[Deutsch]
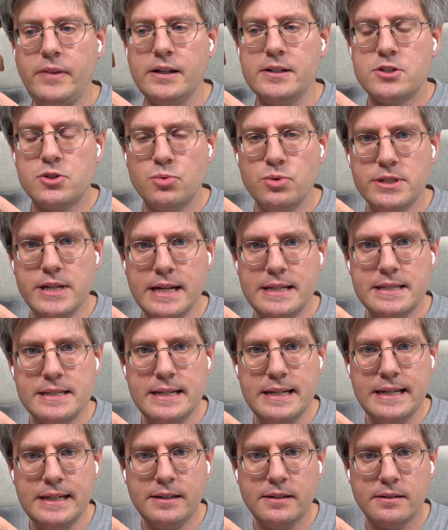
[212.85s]

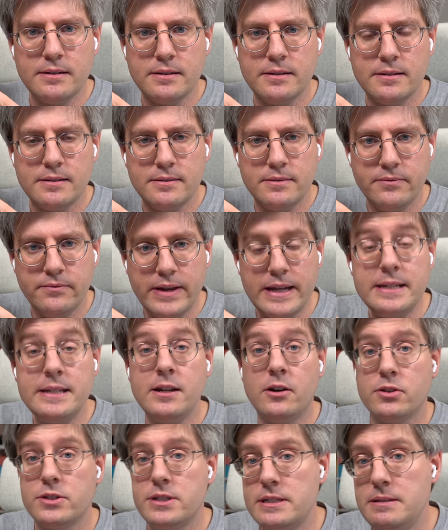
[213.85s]
Zusätzlich werden
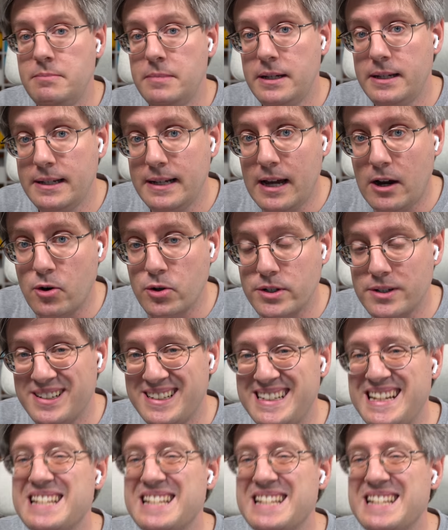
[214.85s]
die auch ziemlich laut.